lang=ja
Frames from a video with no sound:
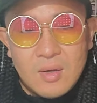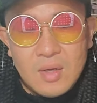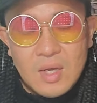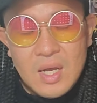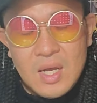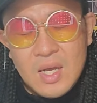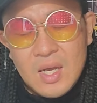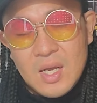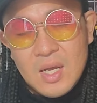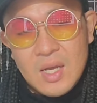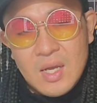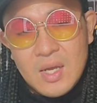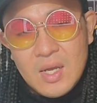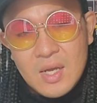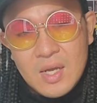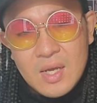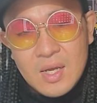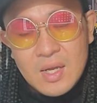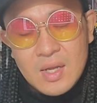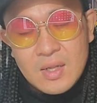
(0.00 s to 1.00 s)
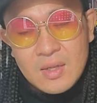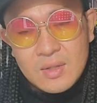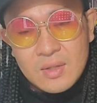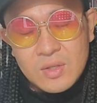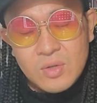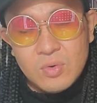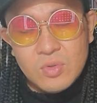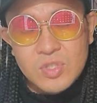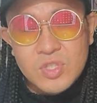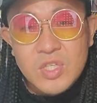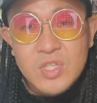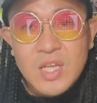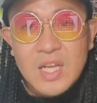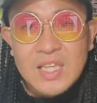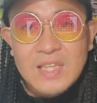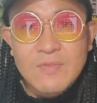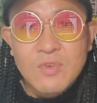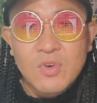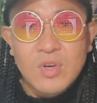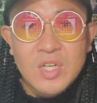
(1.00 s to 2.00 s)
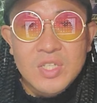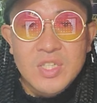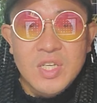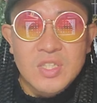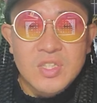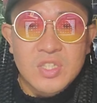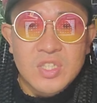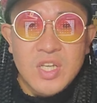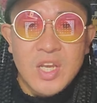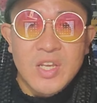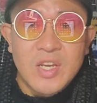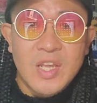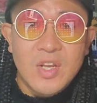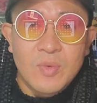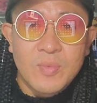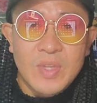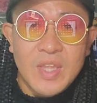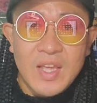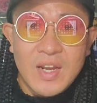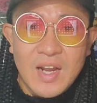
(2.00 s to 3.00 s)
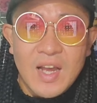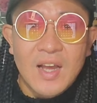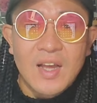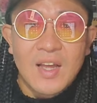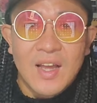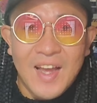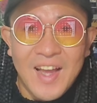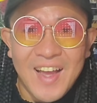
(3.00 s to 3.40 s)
あー、日本人って頭おかしいやつしかいねえのみたいな。